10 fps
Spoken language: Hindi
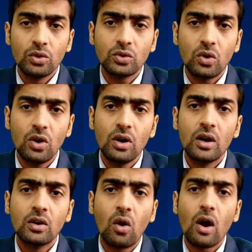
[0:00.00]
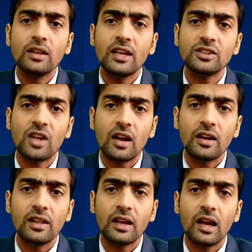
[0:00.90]
उनको कौन देश
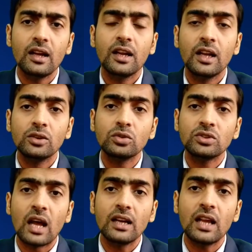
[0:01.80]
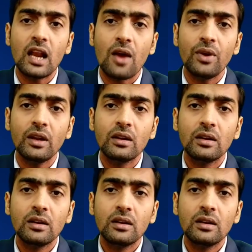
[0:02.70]
शरण देगा हिंदुस्तान के अलावे